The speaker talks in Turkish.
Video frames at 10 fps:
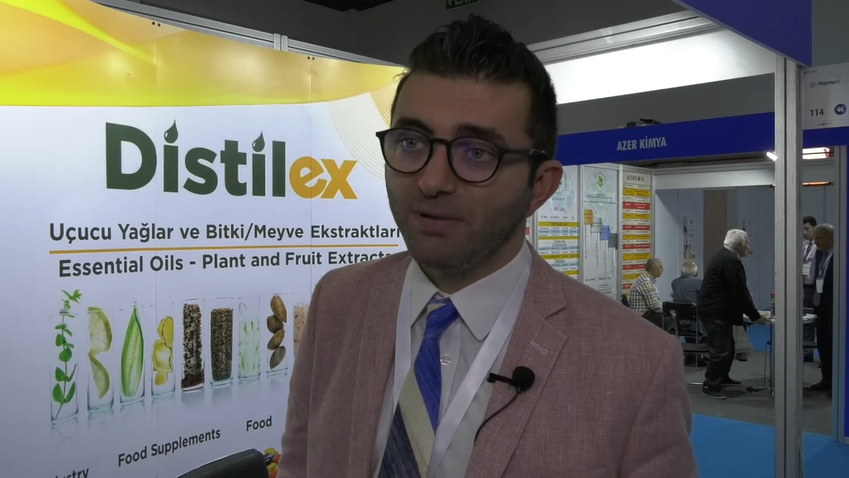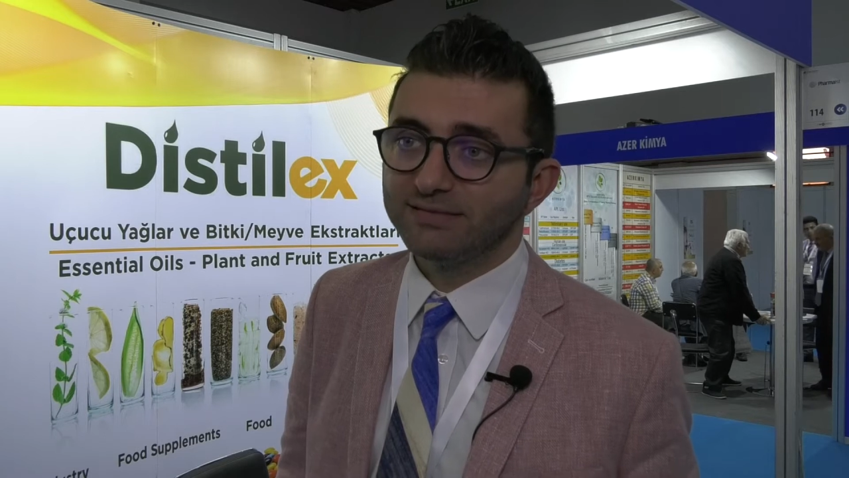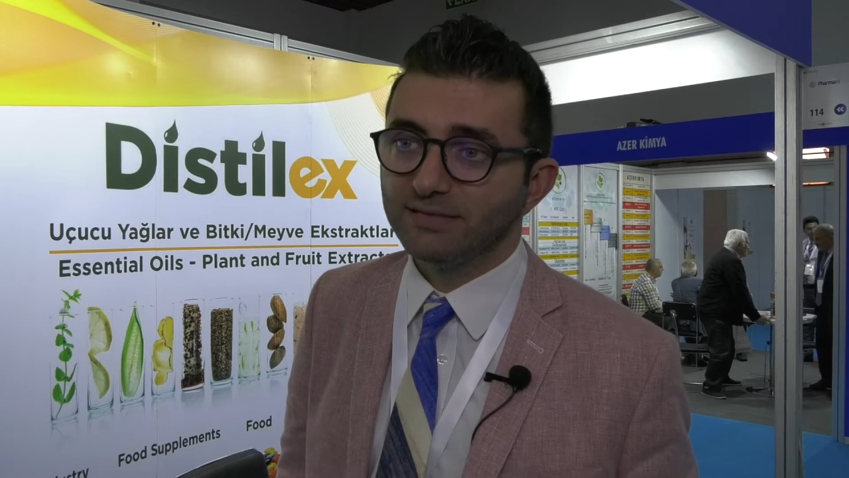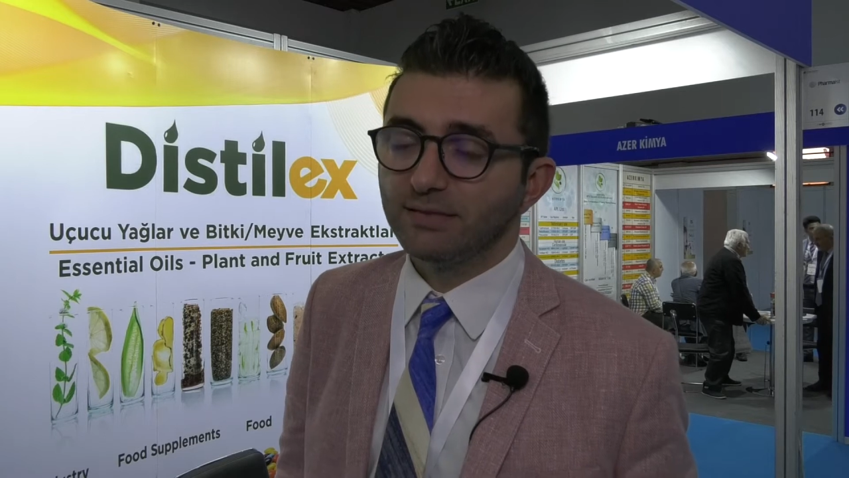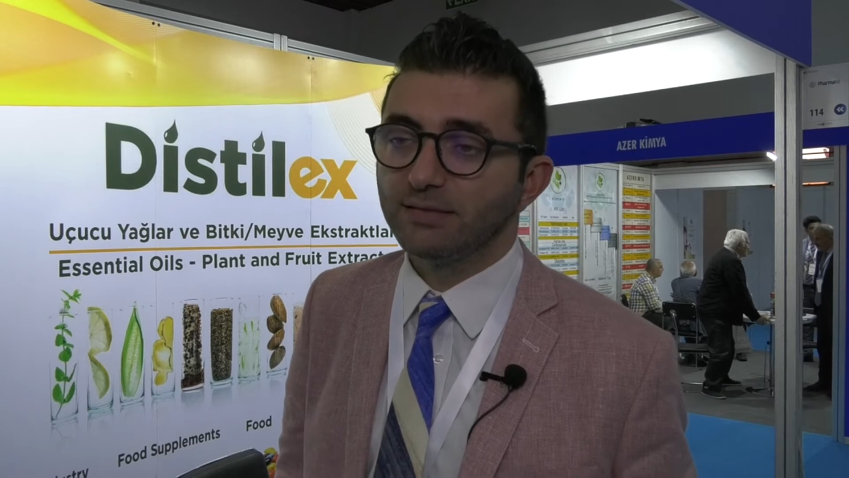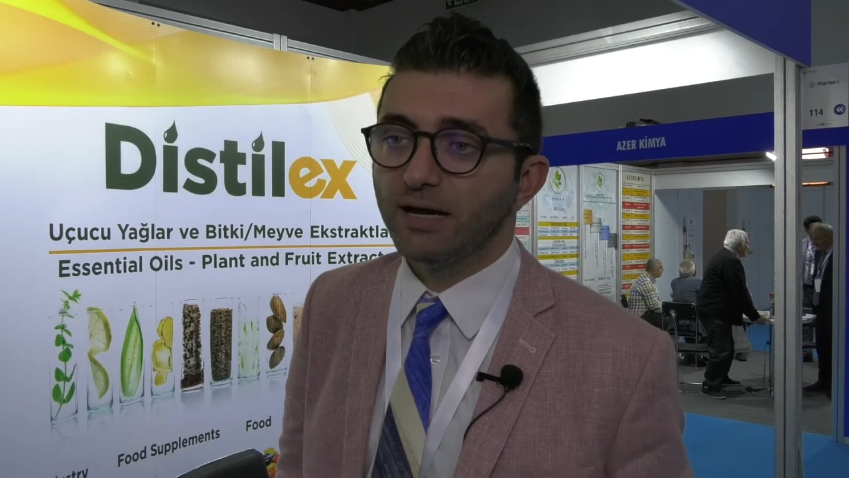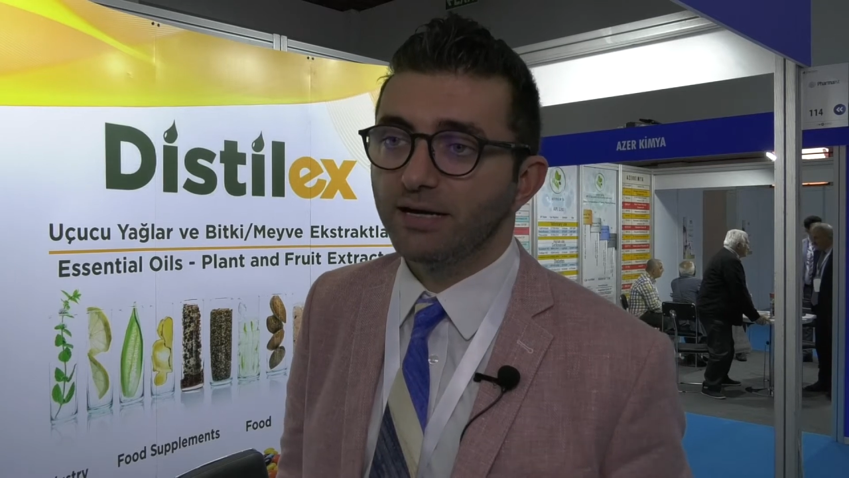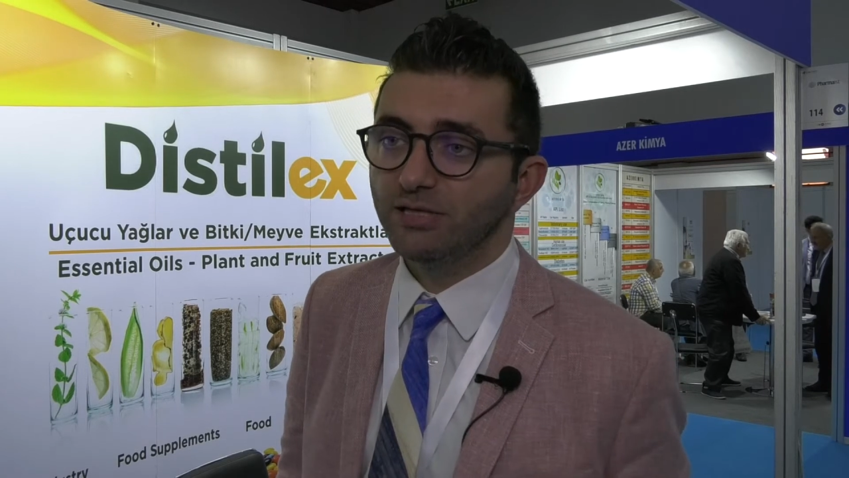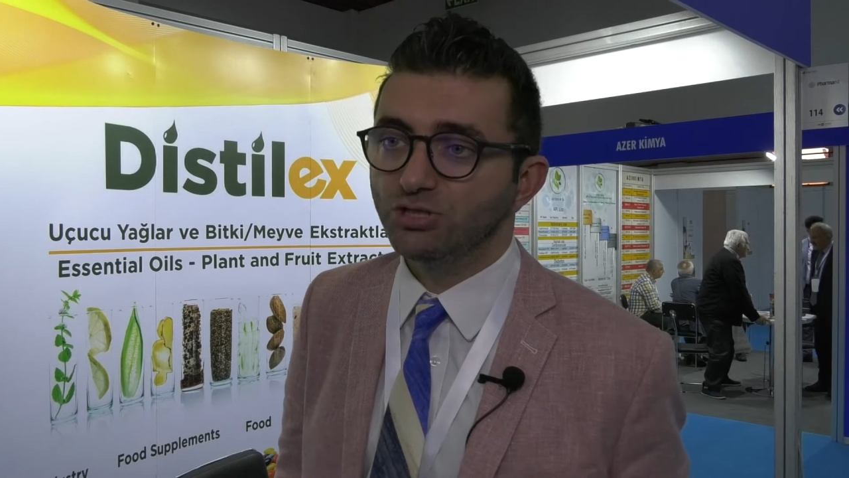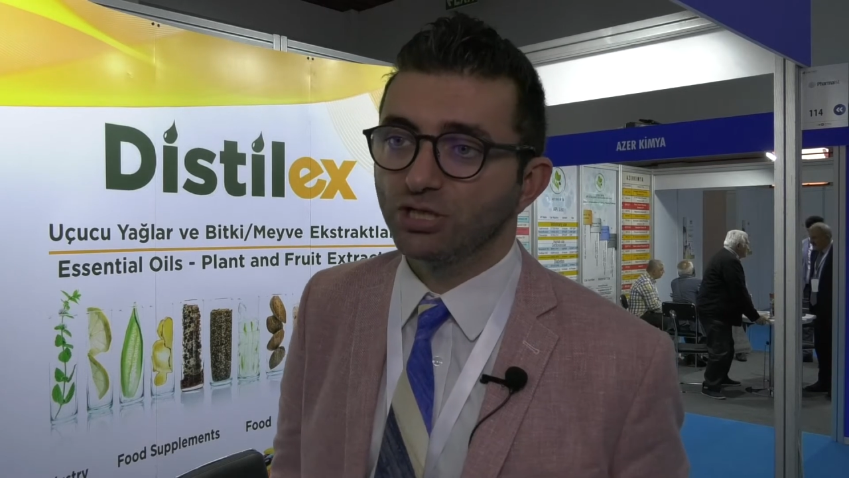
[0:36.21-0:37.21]
madde
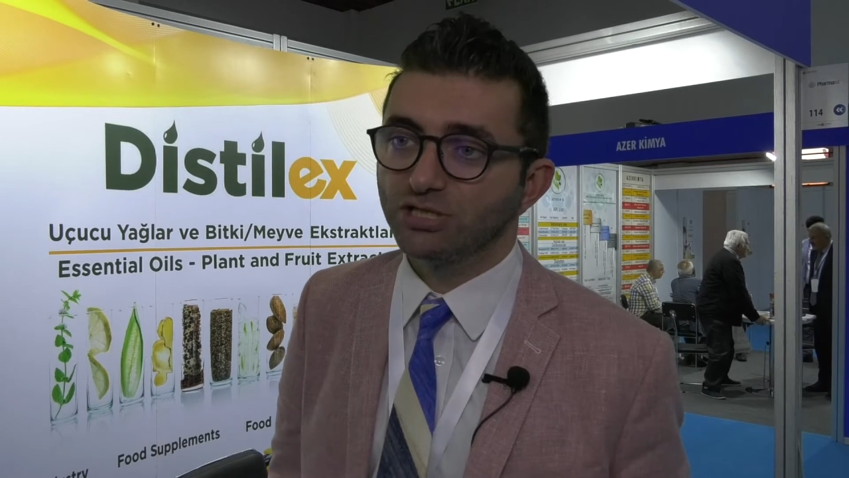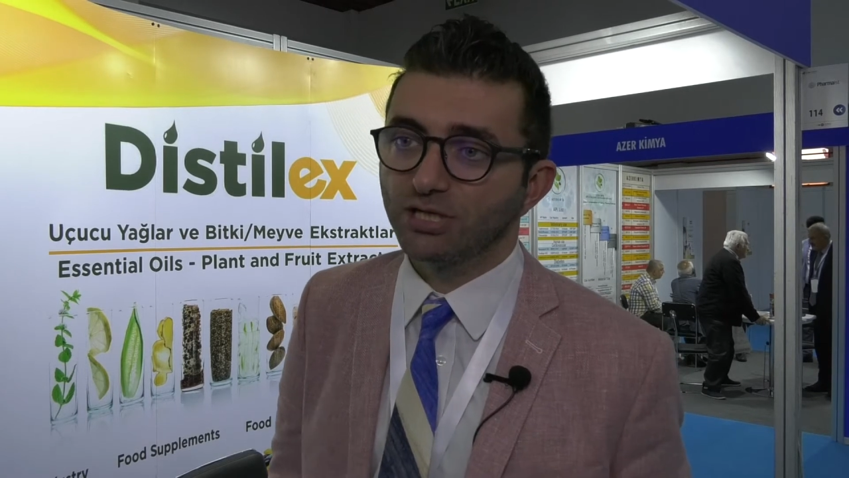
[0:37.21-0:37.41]
tedariği edecek